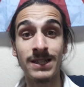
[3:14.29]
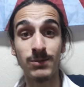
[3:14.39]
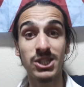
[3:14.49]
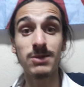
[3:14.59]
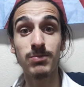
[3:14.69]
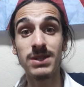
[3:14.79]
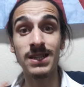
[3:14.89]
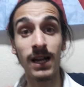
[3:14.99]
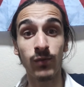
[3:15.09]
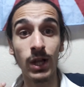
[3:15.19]
İki bir
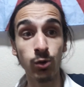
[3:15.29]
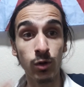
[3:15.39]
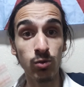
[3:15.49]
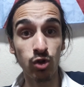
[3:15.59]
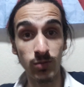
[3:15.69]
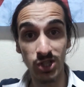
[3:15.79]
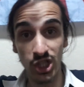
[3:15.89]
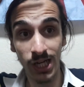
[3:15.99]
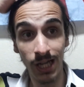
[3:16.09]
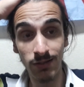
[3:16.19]
saat falan yürümüşüm
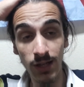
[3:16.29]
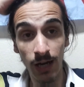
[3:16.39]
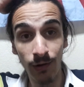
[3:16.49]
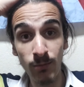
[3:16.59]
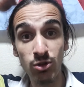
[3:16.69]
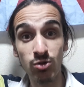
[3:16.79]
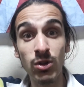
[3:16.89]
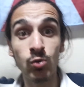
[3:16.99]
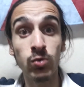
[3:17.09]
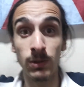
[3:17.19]
sıcak altında. Kafamın üstünde
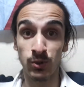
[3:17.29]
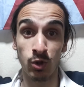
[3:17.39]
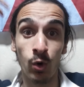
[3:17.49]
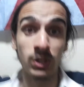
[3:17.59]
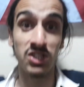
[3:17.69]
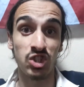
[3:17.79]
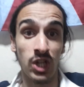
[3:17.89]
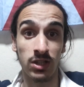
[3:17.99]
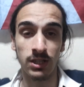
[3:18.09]
yumurta pişiyor. O kadar sıcaktı